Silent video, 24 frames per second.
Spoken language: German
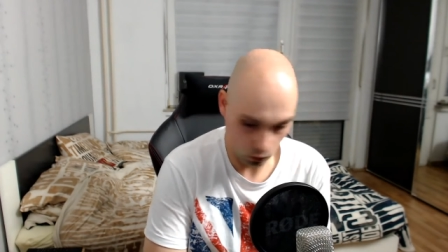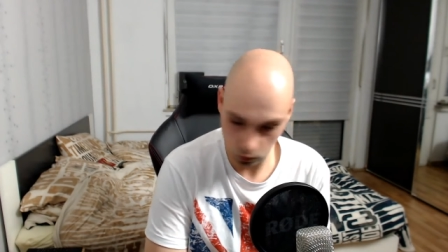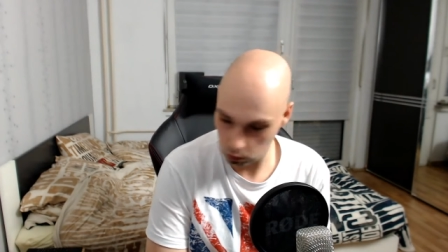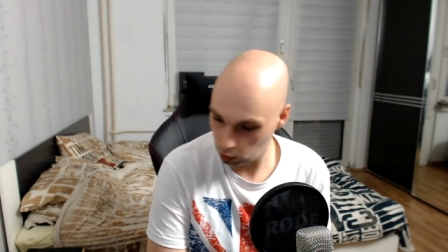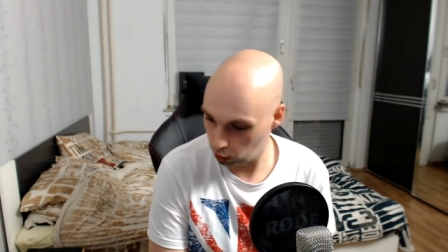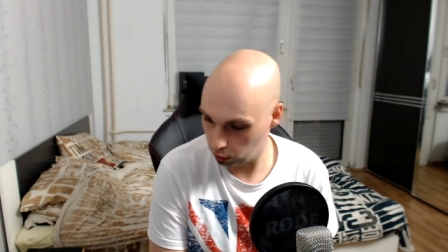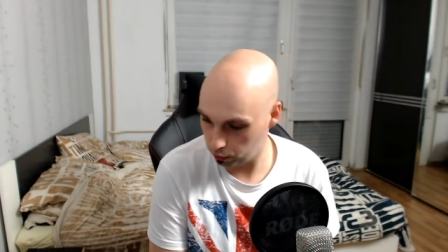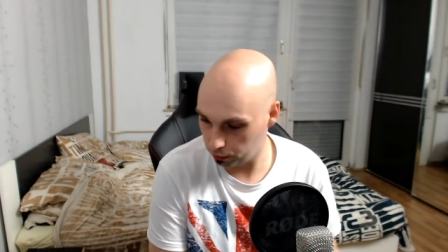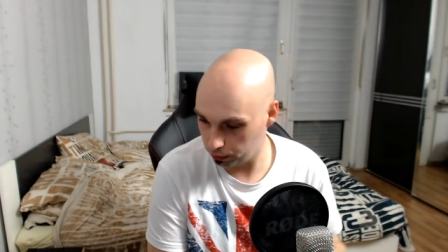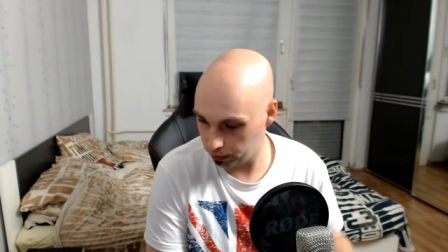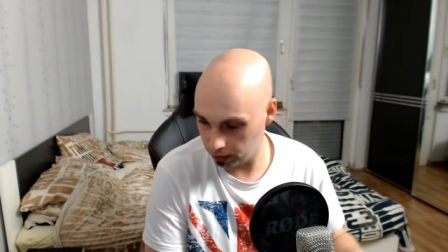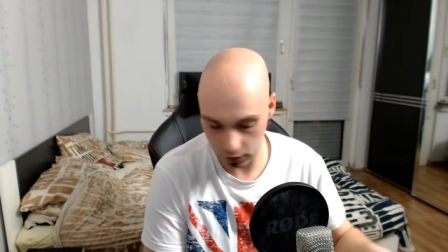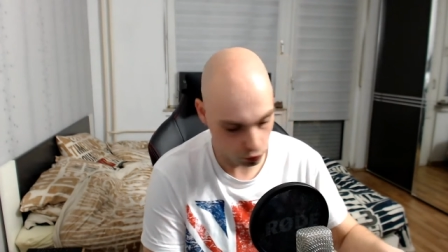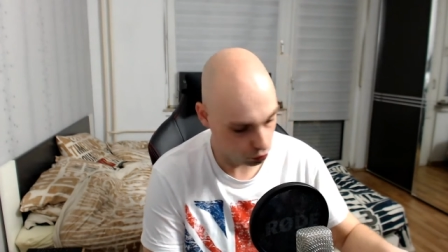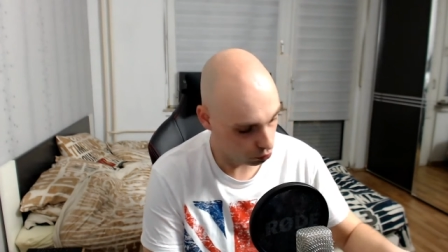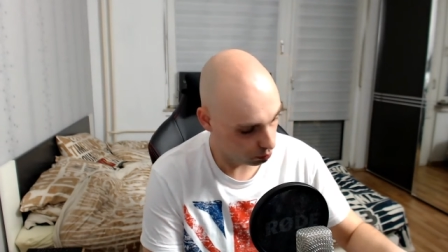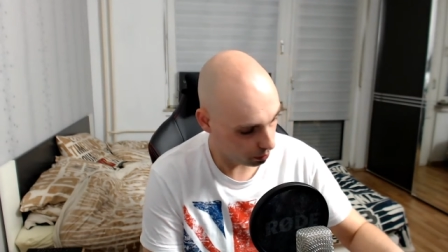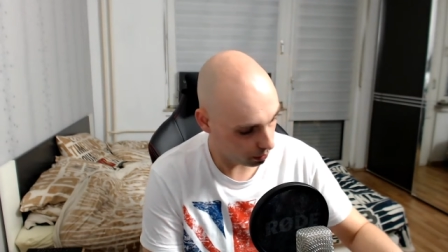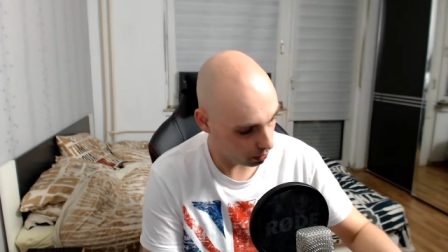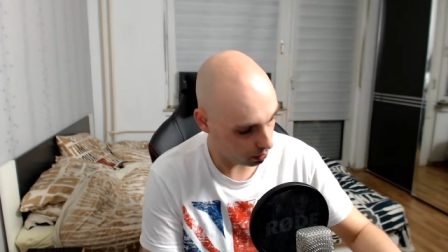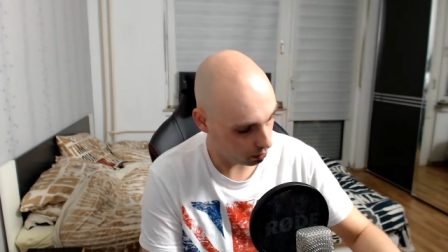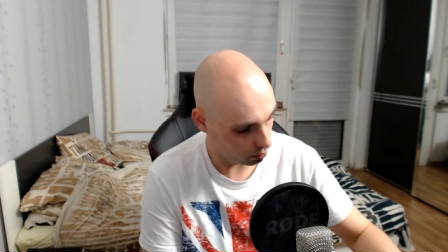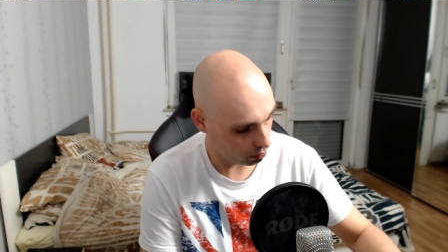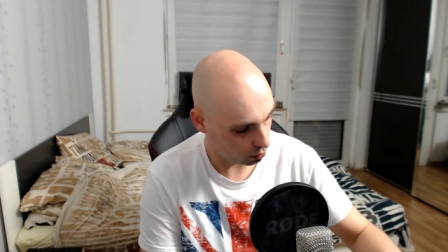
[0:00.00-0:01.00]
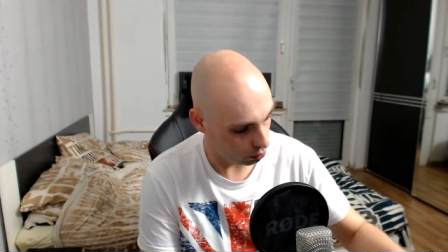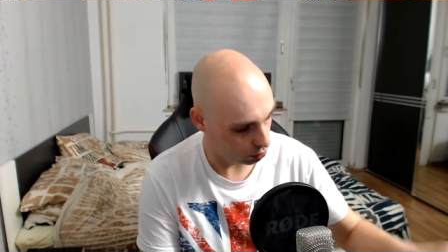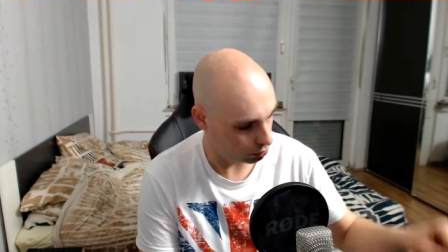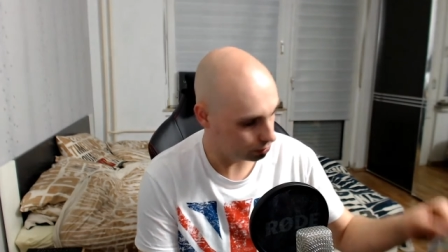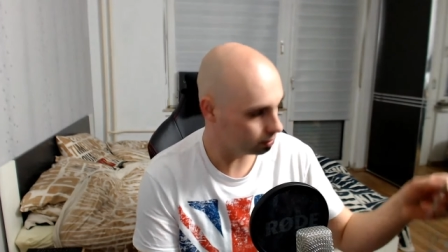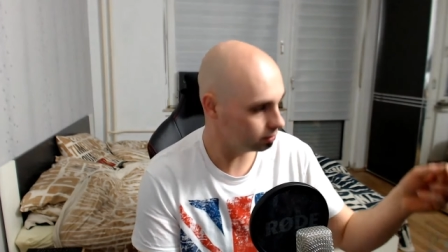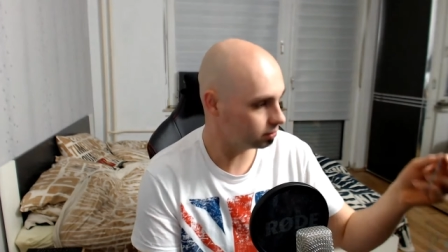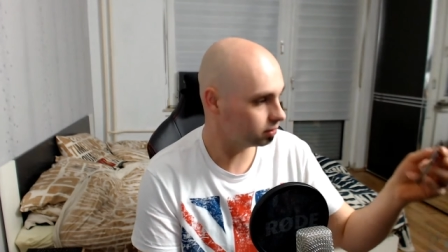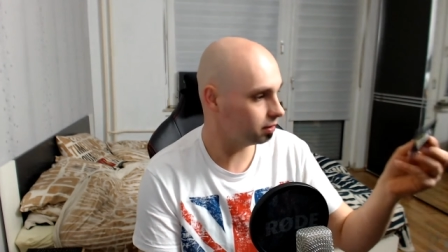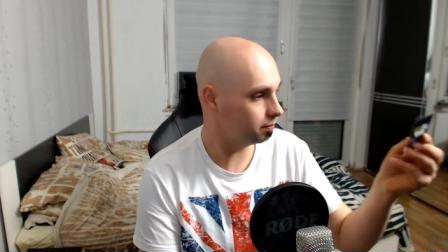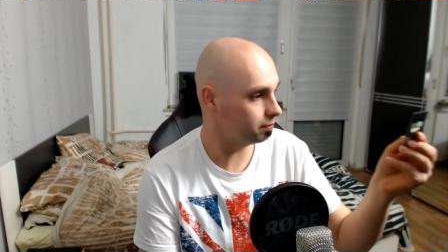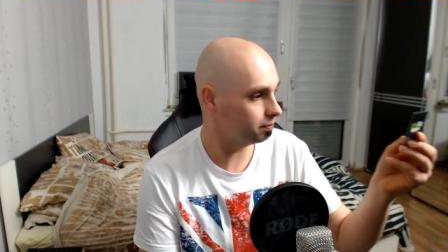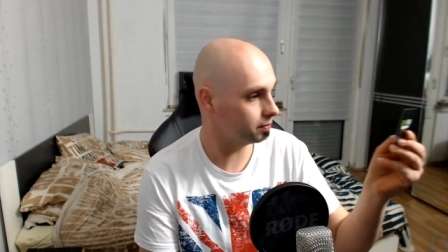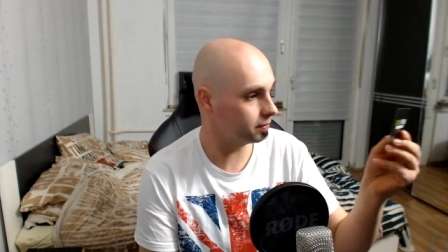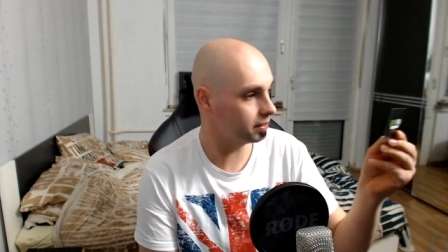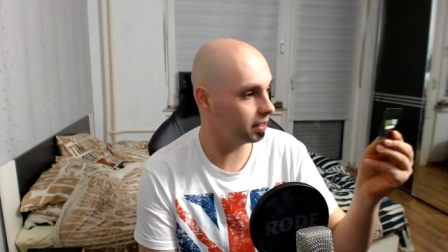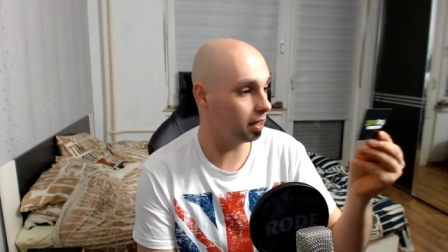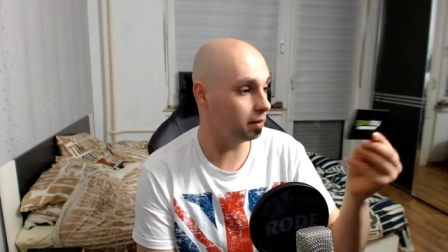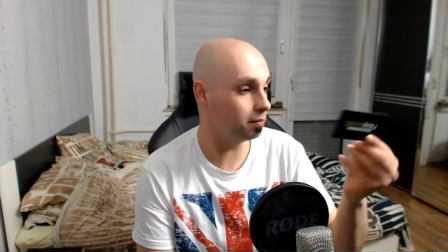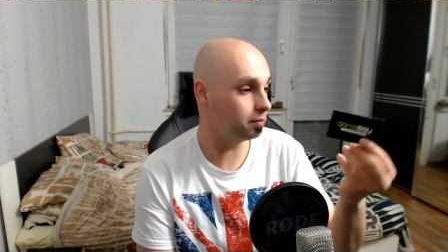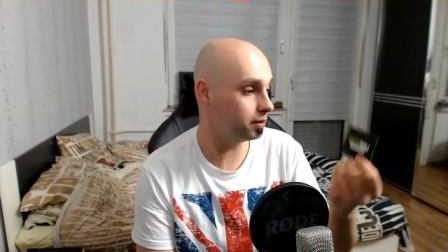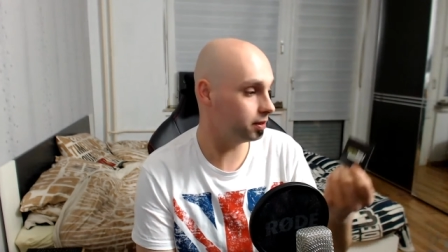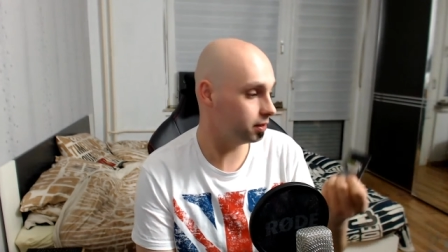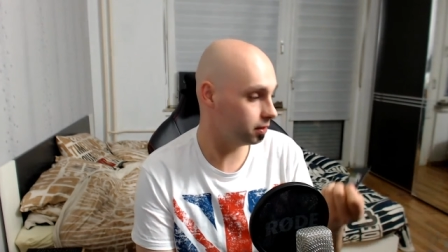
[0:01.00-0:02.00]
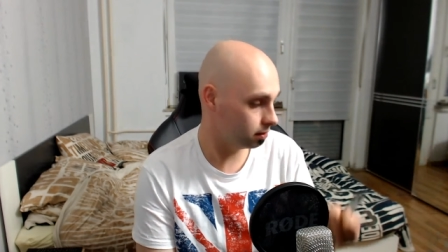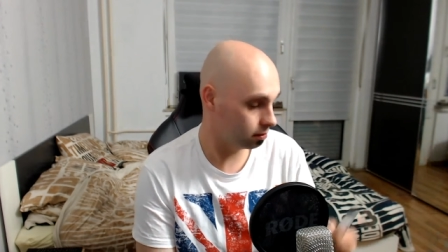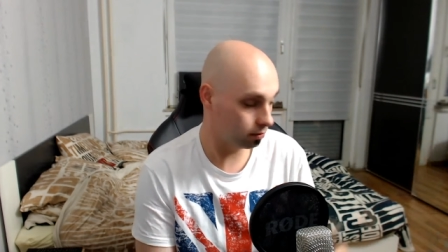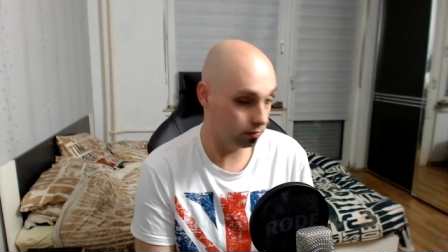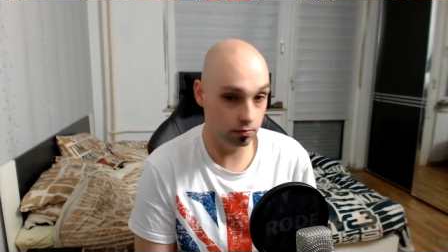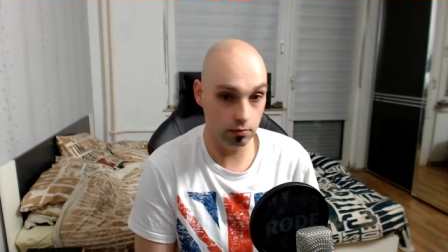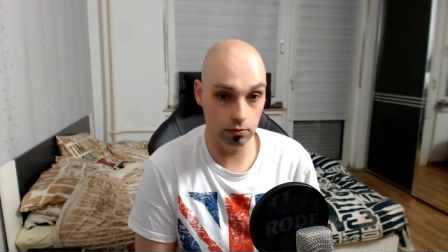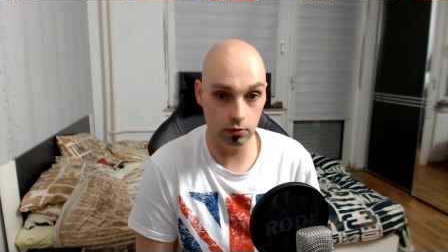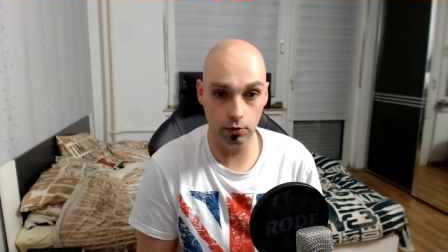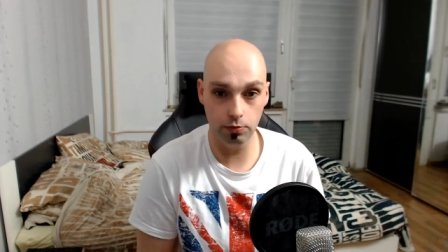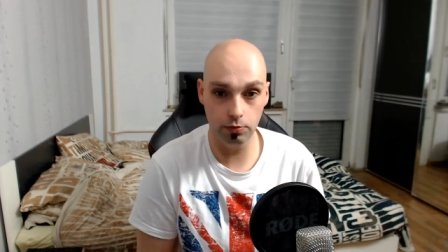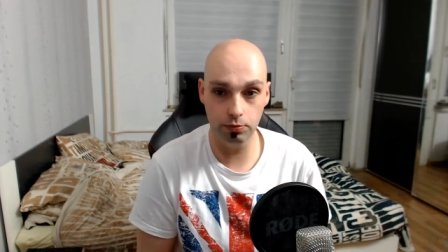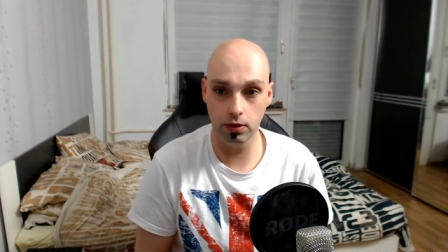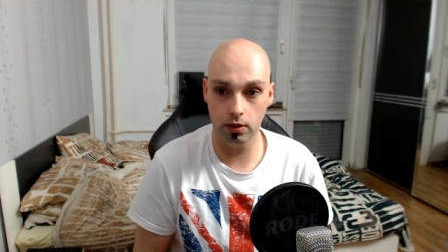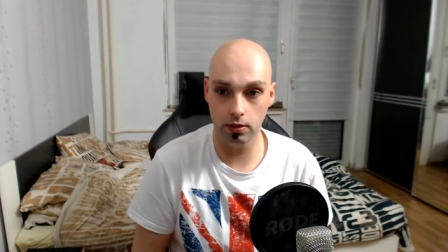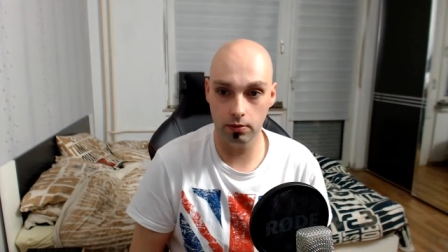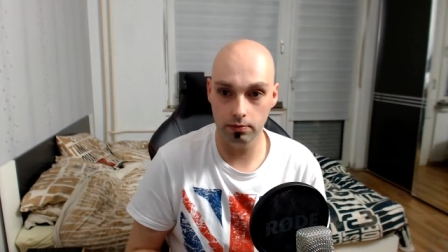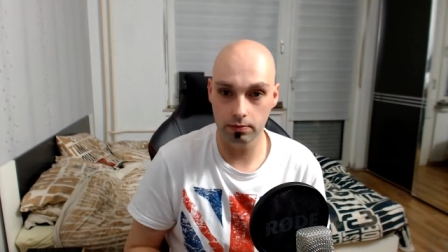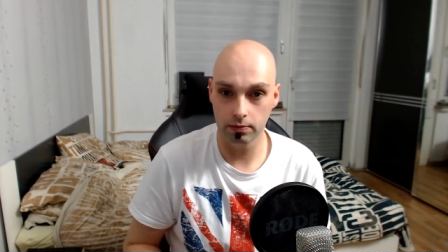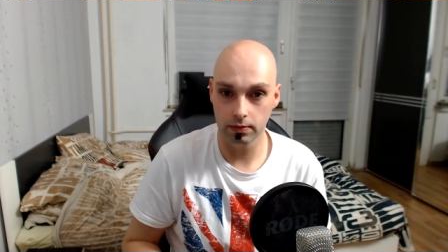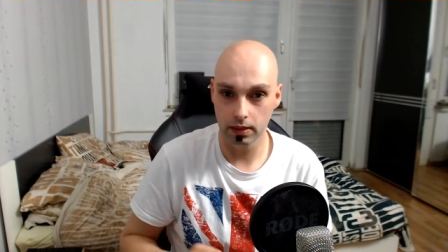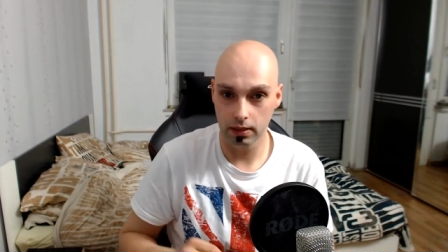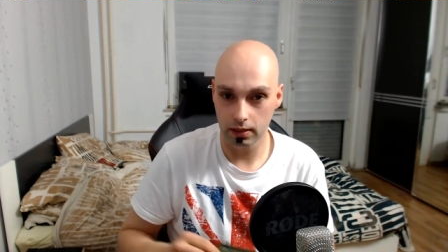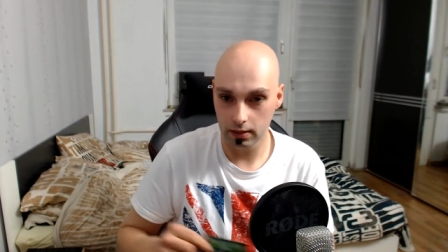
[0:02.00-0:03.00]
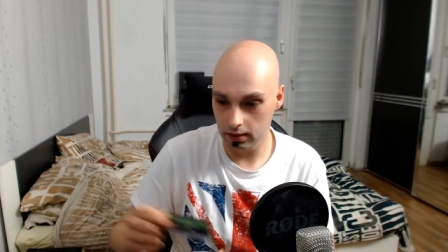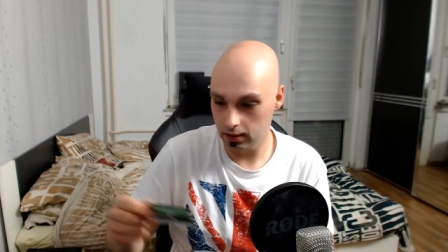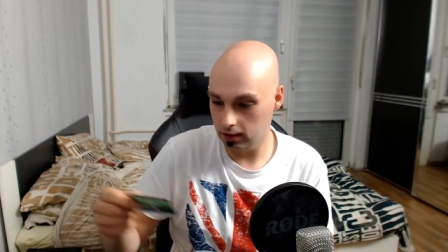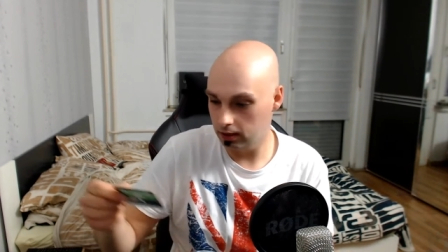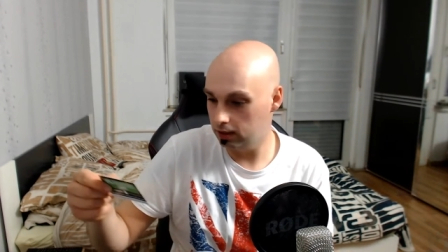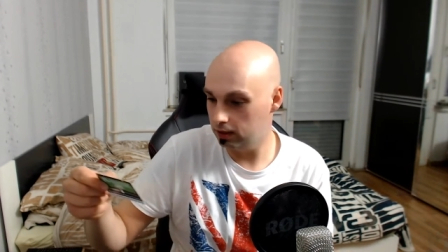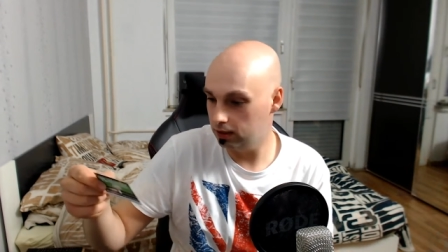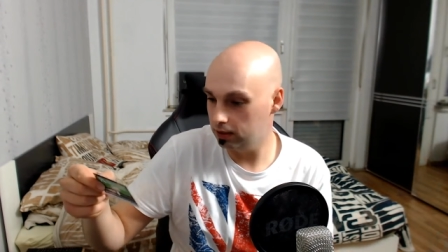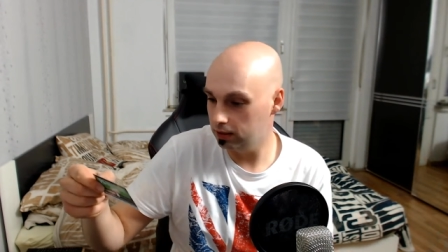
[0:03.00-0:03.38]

finde das super. Und es gibt einen Genki. Key. Upsa. Äh,